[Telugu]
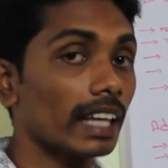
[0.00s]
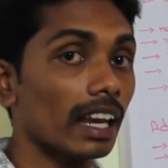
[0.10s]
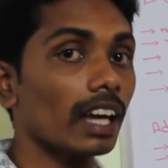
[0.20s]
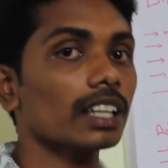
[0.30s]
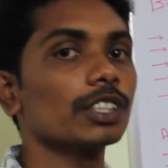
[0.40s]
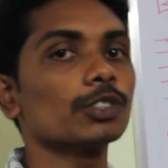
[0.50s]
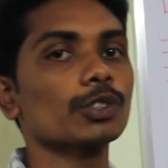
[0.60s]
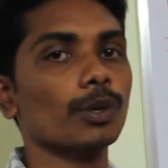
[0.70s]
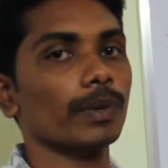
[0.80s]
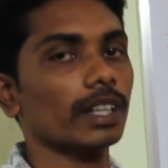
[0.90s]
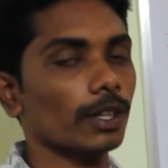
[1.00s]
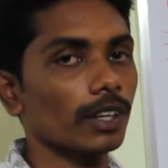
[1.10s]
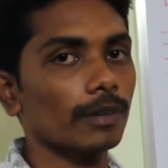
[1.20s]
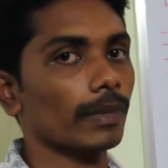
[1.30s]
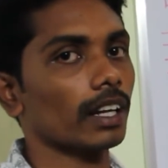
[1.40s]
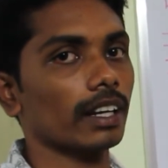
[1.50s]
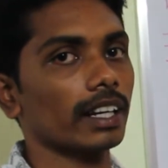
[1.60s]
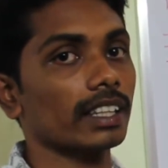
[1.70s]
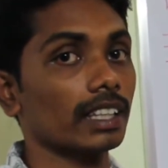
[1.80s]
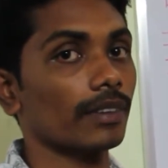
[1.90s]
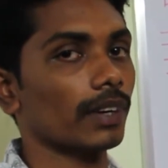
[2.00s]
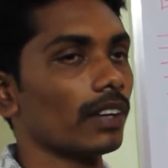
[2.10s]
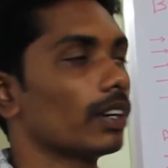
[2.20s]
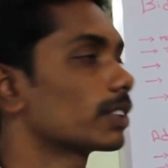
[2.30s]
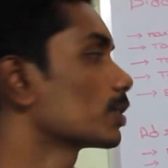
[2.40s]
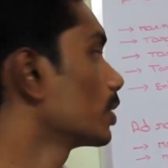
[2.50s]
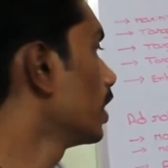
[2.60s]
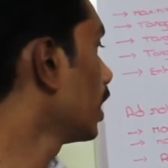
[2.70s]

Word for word: ఎలాగ తీసుకోమంటారు అని మనల్ని అడిగిద్దా ఫైవ్ యాడ్స్